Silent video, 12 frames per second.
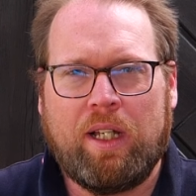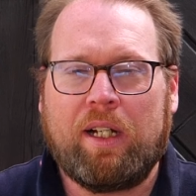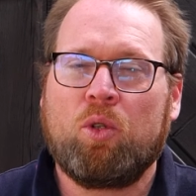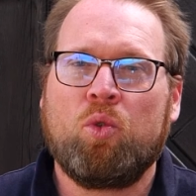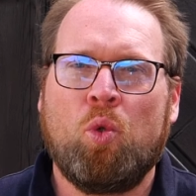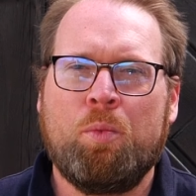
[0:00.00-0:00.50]

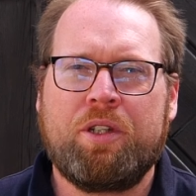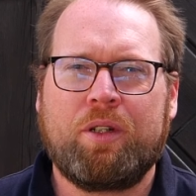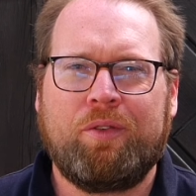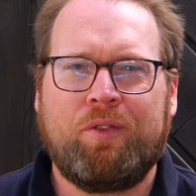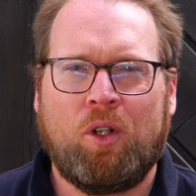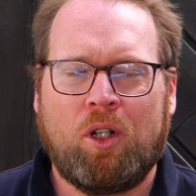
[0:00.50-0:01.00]
ergonomisch
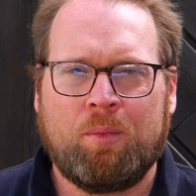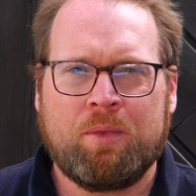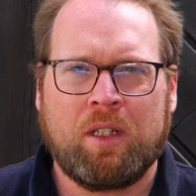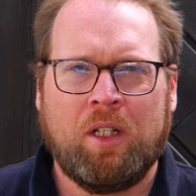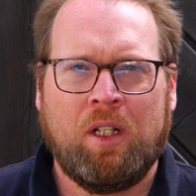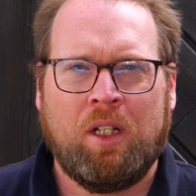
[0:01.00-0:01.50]

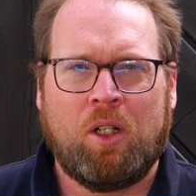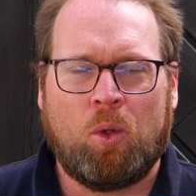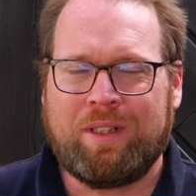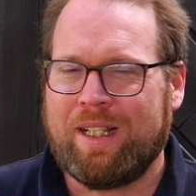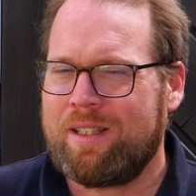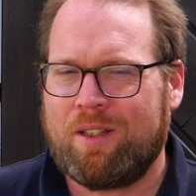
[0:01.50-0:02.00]
geformt
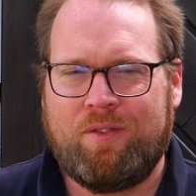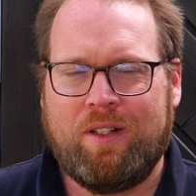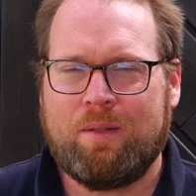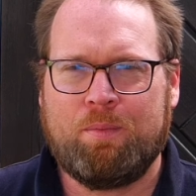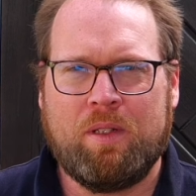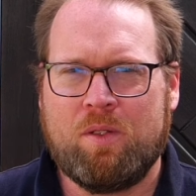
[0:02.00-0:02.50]
und das
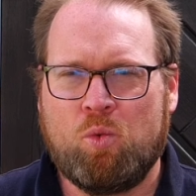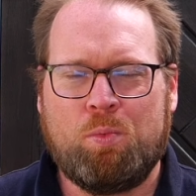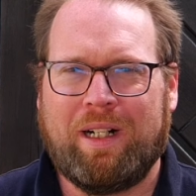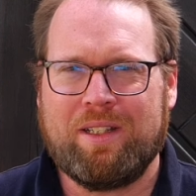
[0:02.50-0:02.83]
gefällt mir super.